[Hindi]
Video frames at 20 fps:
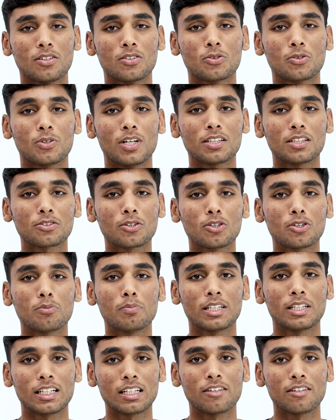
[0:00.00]
स्टूडेंट्स को जो
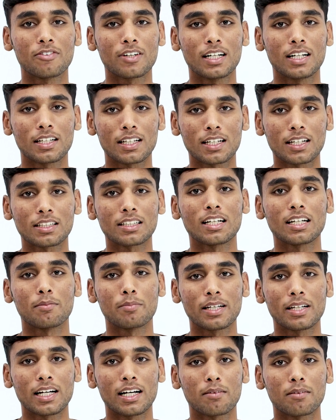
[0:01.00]
मेजर डिफिकल्टी आती है
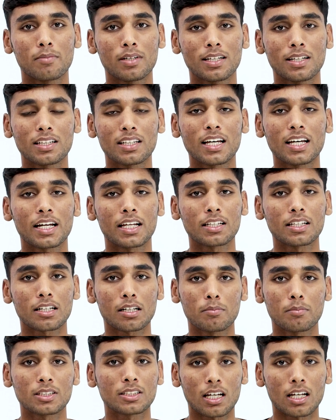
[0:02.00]
एमडी कैट में तैयारी
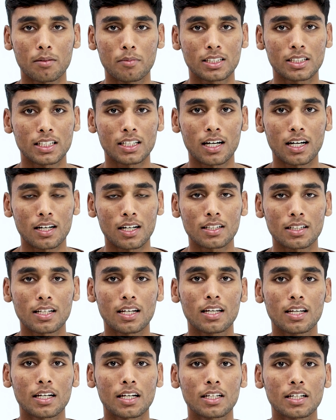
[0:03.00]
तकरीबन सारे बच्चे ही कर लेते
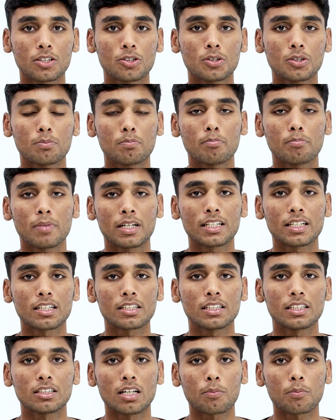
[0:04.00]
हैं लेकिन जो मेजर
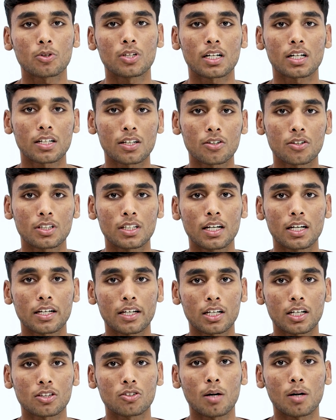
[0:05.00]
चीज़ आपको देखनी होती है
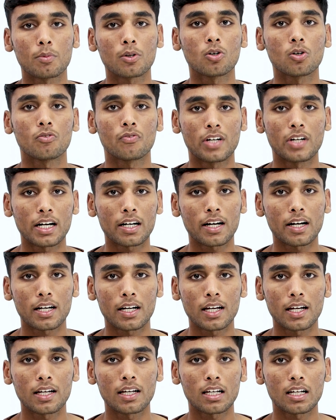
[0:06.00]
कि एक तो आपने कॉन्फिडेंट
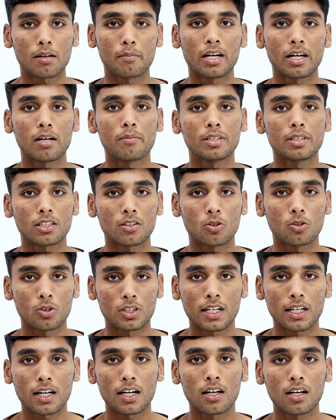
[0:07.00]
रहना है कि मेरा एडमिशन हो
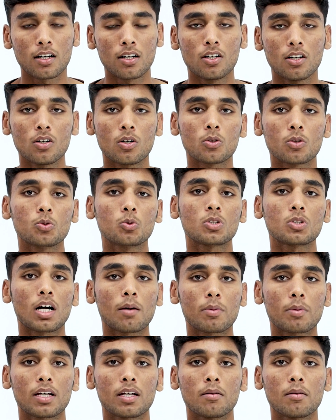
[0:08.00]
जाएगा और दूसरा
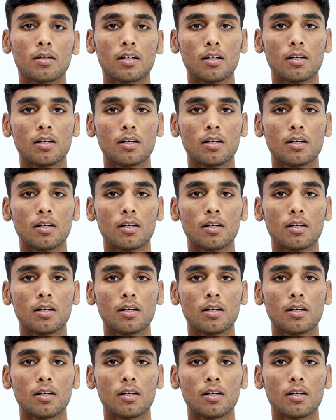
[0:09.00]
आपने